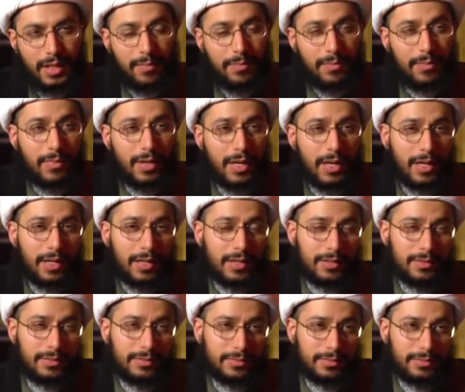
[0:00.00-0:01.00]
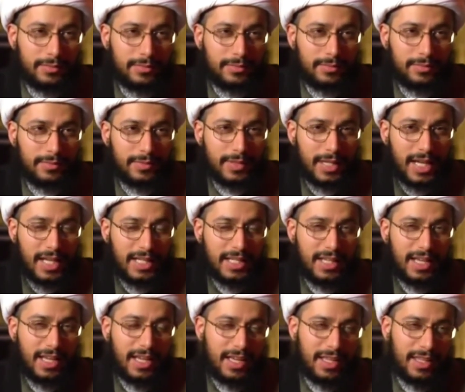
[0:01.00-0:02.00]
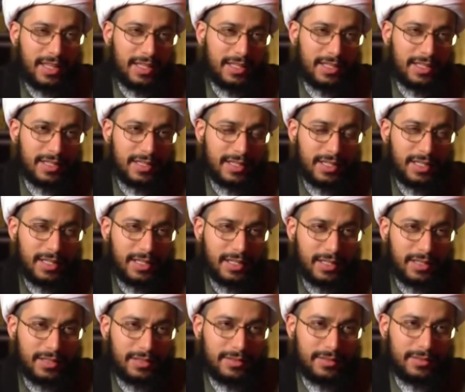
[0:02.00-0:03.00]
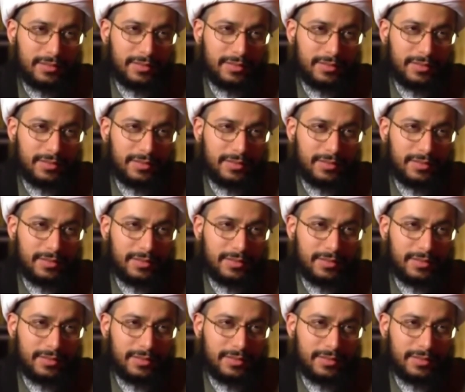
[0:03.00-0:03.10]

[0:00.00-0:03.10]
إما أن هذه الصيغة